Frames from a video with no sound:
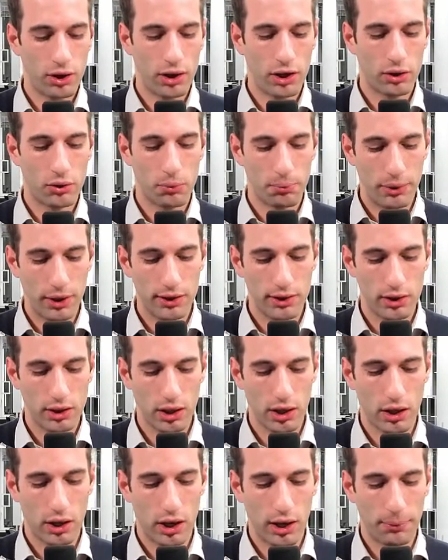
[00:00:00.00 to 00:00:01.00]
Hein. la compagnie
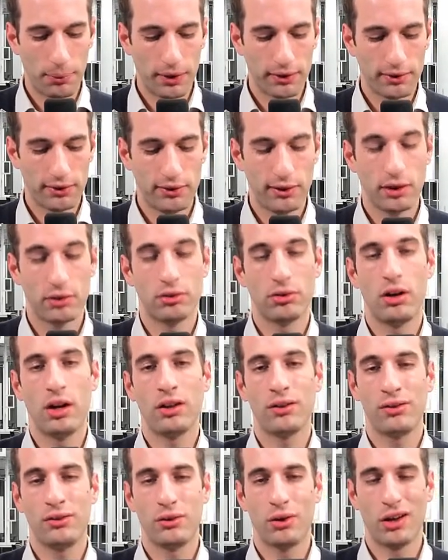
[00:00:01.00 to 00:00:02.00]
a, a, précisé que
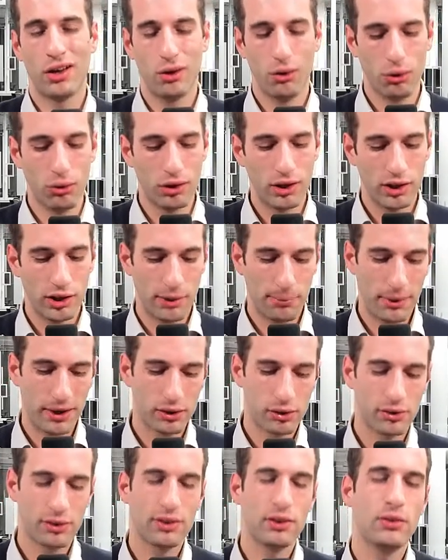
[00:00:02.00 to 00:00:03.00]
cela n'aurait aucun
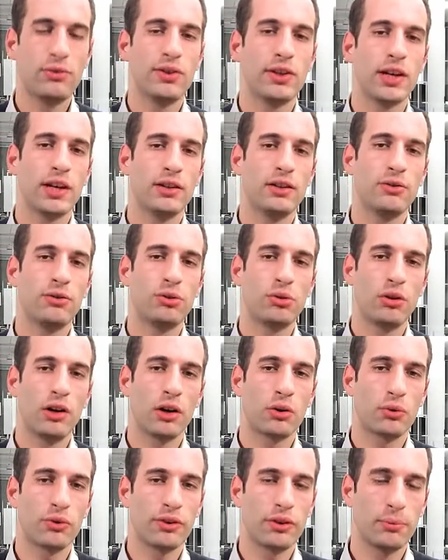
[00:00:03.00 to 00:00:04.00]
impact significatif sur
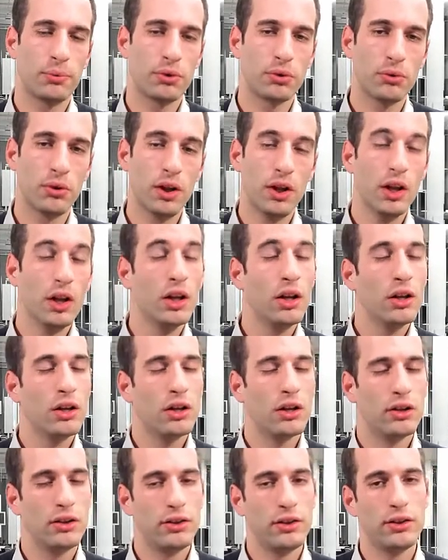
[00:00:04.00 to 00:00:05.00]
la conception
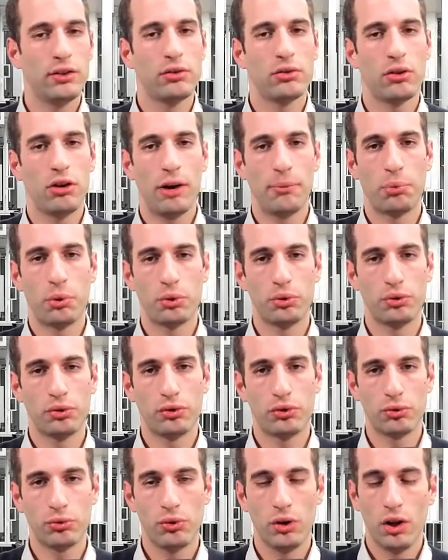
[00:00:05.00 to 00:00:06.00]
ni sur la
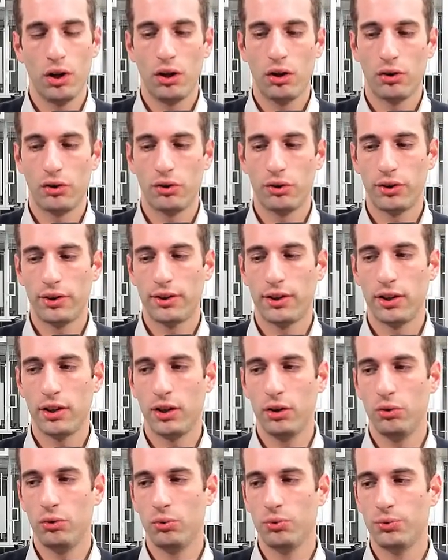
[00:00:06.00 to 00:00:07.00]
production de
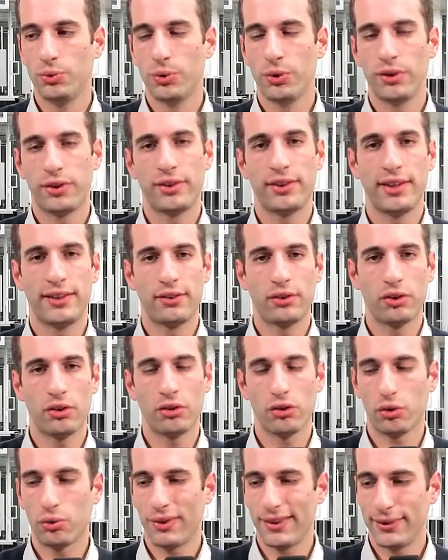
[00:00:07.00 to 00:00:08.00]
ces nouveaux
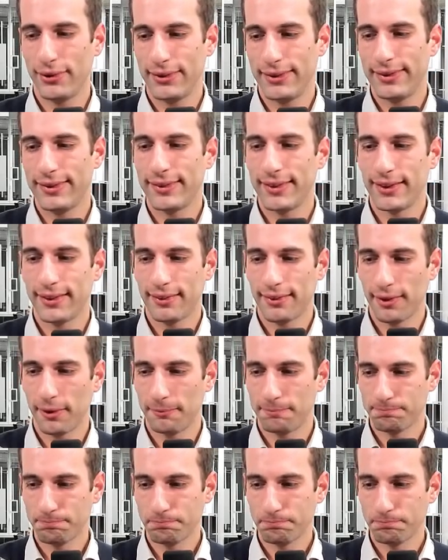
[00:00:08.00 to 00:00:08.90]
777.